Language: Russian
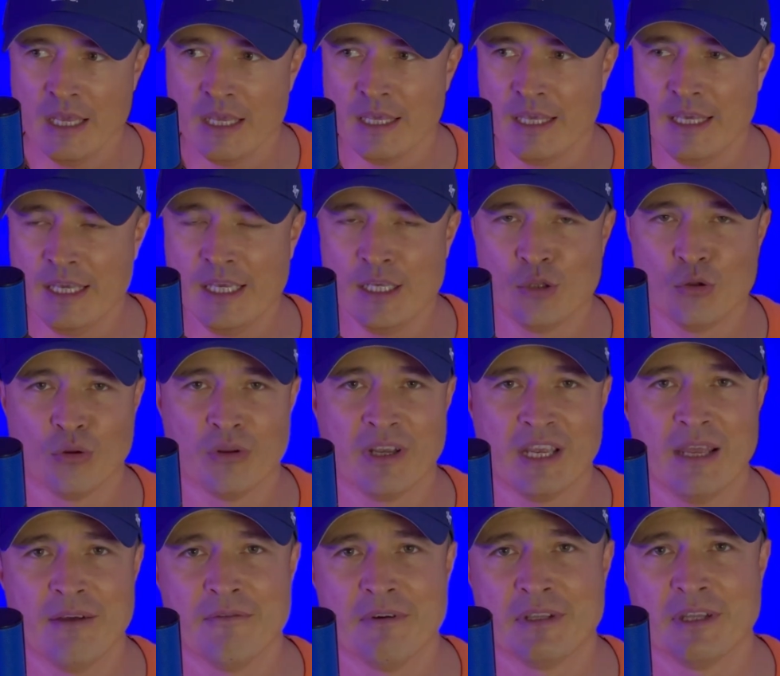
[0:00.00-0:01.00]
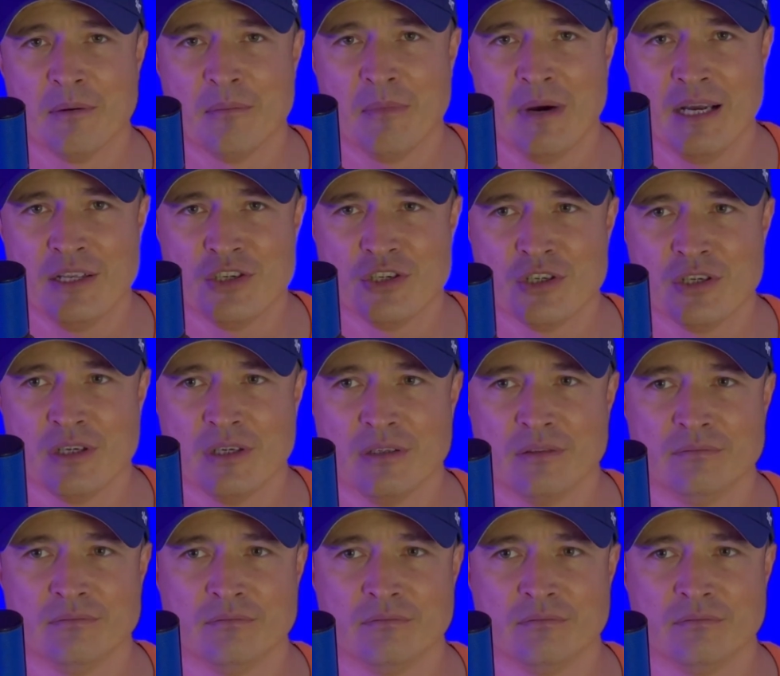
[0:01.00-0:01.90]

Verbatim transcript: И Тоттенхэм в этом матче